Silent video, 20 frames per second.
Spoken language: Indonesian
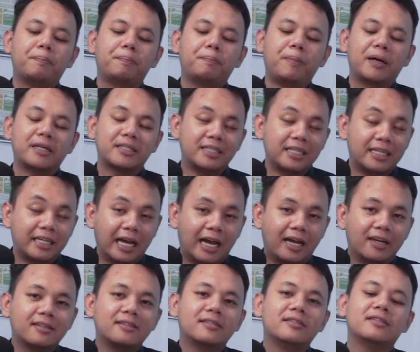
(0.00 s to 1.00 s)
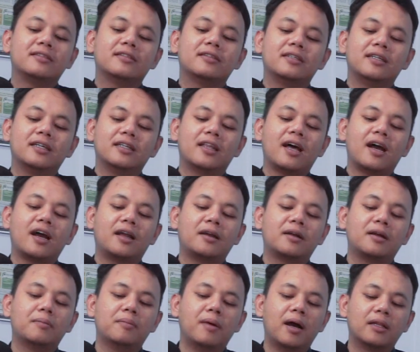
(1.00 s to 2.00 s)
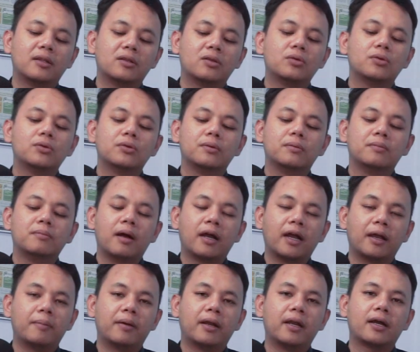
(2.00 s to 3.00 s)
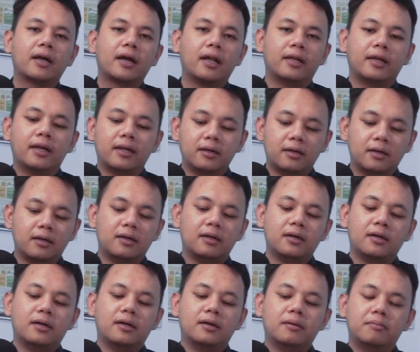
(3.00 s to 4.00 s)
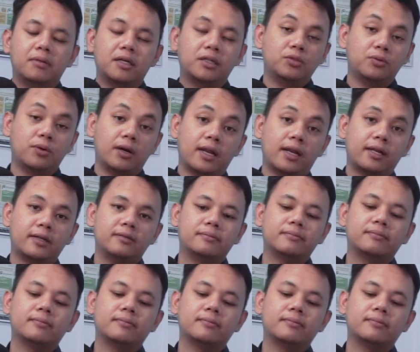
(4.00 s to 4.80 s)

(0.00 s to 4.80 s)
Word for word: pastikan kita akan ngebantu bagaimana kalian uh, berjualan.